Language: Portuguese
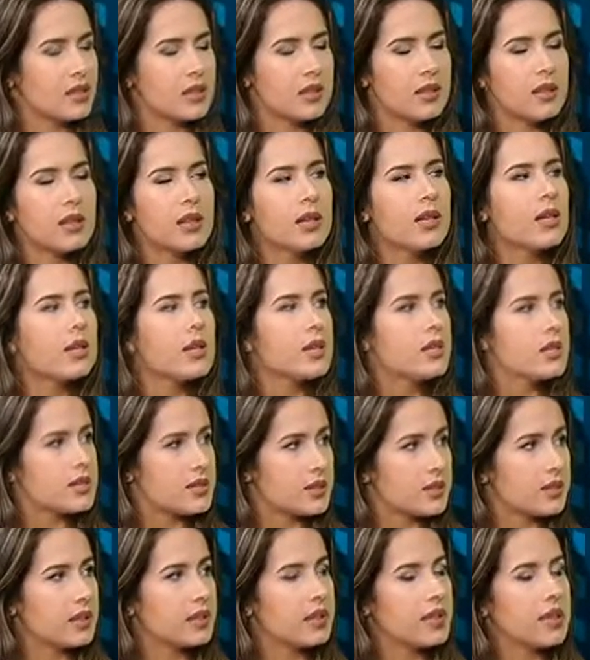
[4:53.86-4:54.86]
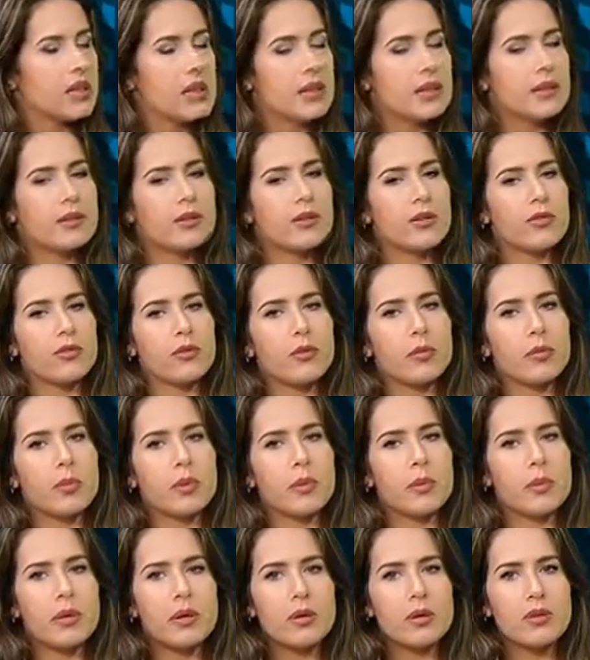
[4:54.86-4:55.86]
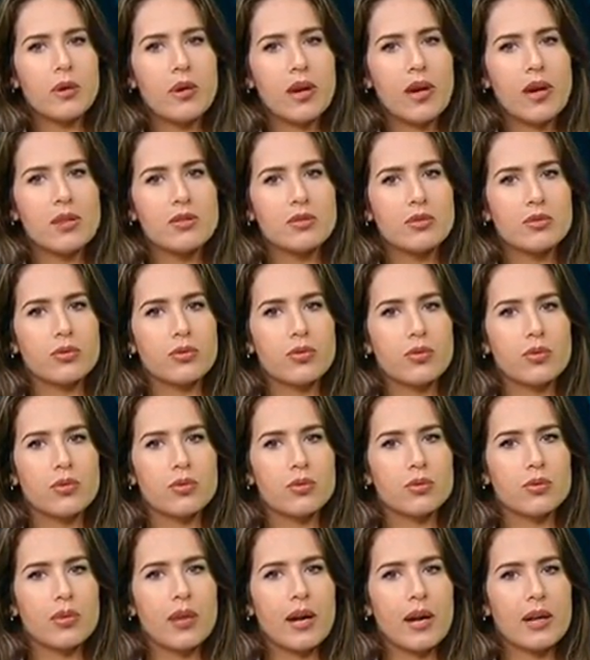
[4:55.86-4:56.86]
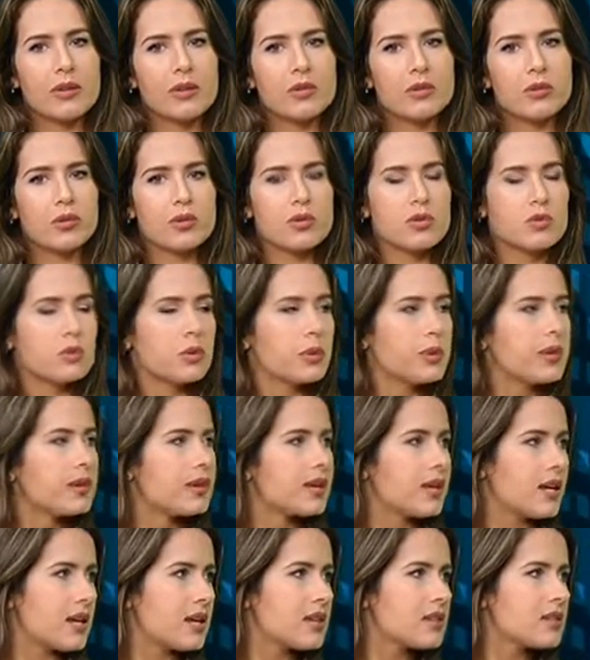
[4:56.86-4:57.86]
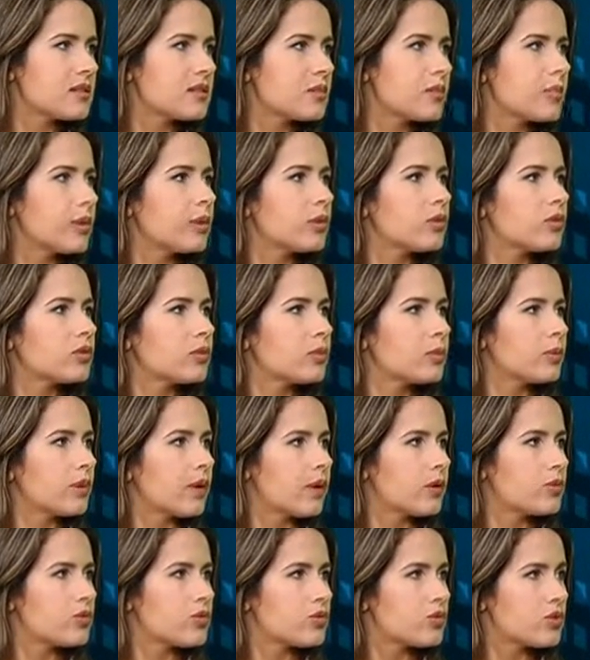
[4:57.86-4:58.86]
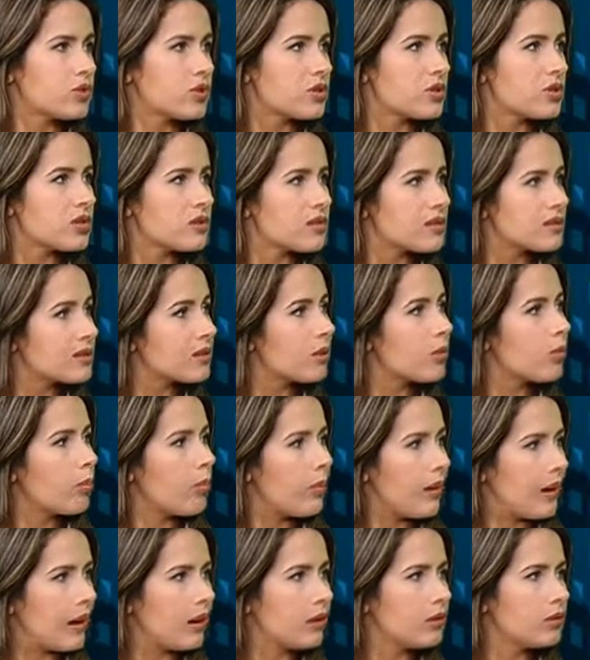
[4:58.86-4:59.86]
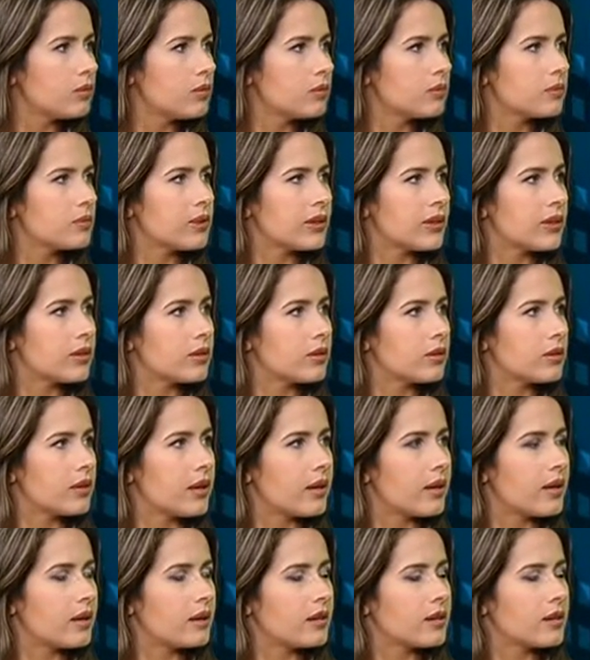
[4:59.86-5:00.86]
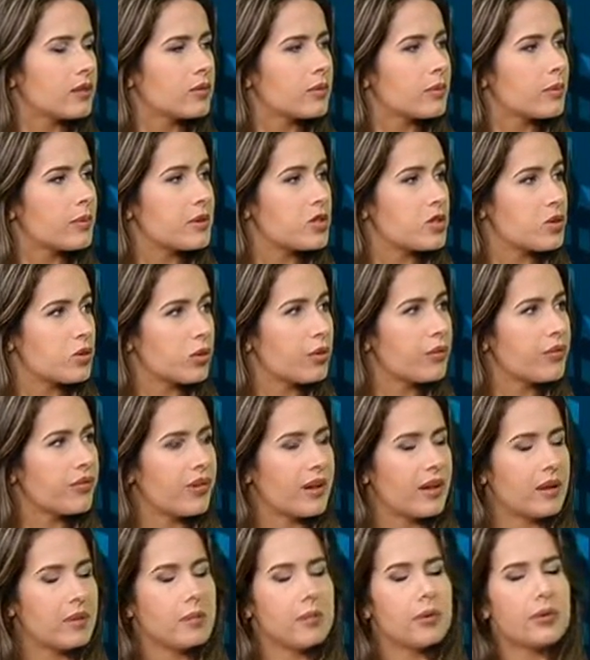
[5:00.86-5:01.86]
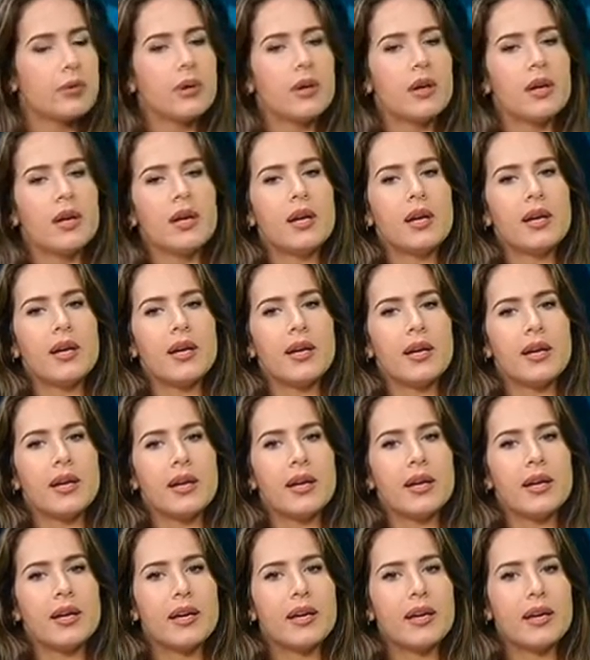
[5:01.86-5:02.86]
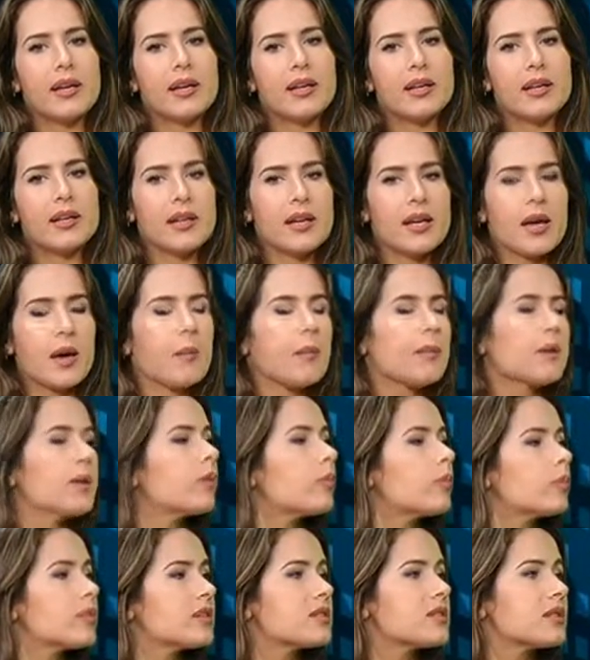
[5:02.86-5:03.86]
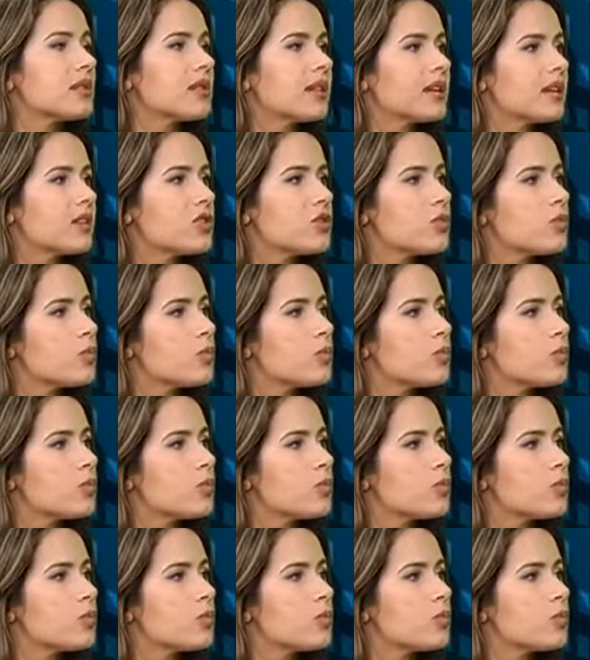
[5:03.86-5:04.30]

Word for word: Ah, sim? Sim. Teve um primeiro caso que foi julgado em 2013 pelo Tribunal de Justiça de São Paulo, em, na, no mês de novembro é, em que abriu um precedente